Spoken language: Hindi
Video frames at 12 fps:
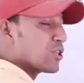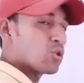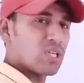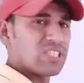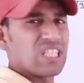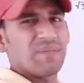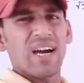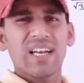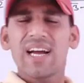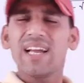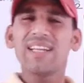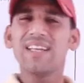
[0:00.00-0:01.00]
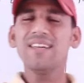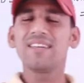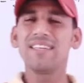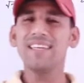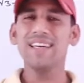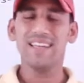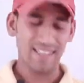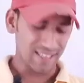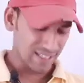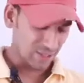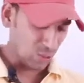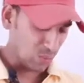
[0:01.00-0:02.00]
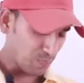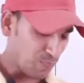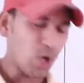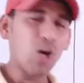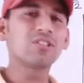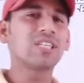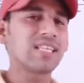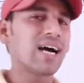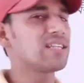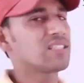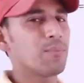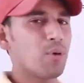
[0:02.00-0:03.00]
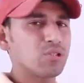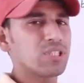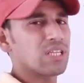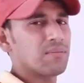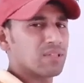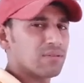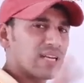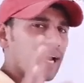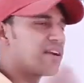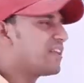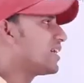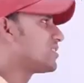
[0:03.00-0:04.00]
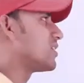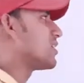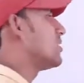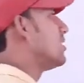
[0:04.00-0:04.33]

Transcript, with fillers: थोड़ा सा दिमाग लगा लेना ठीक है तो बहुत ज़्यादा अच्छा बहुत ज़्यादा मतलब क्लैरिटी आ जाएगी